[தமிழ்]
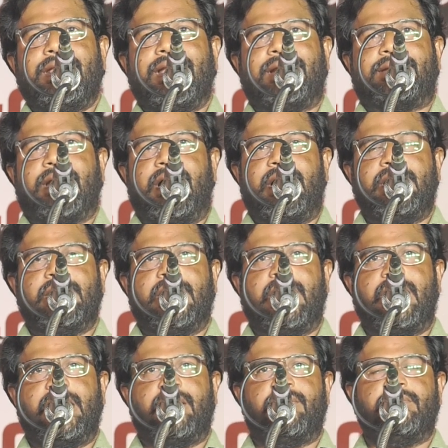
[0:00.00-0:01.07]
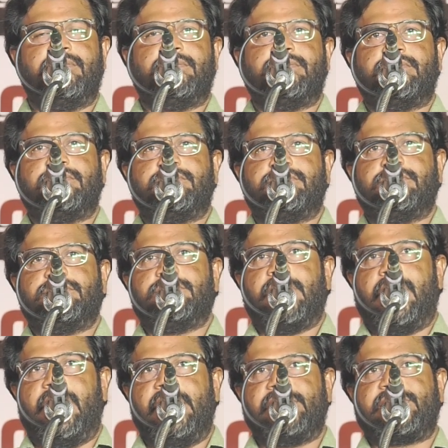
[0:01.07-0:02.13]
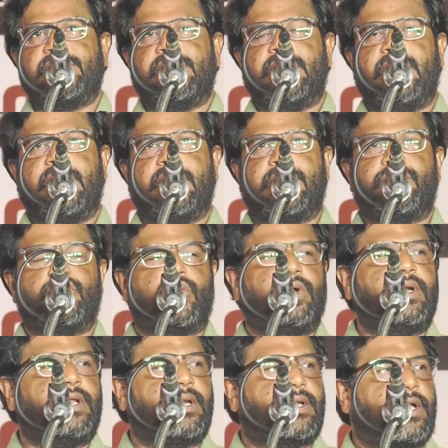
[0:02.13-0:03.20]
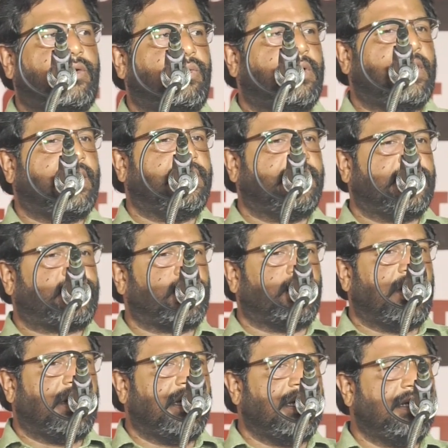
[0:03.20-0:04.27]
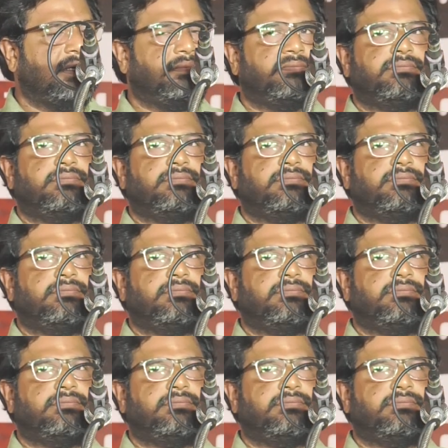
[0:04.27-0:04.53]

எட்டாண்டு காலம் ஆட்சியிலே இருந்து கொண்டிருக்கக்கூடிய இந்த சூழலில்